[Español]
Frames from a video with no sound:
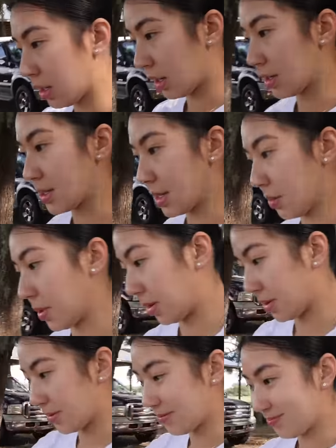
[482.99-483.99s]
Así que bueno,
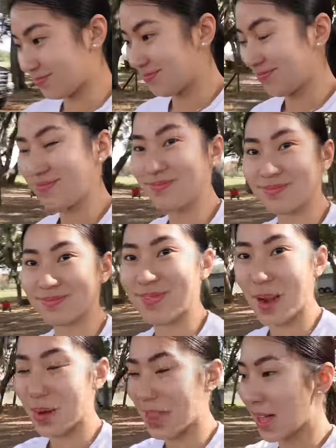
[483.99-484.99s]

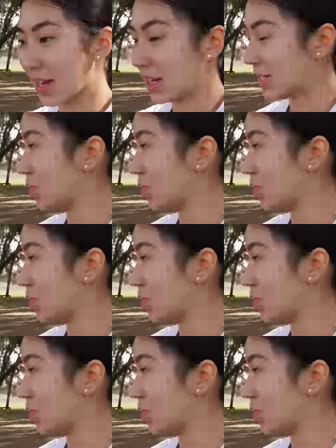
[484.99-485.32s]
vamos a darle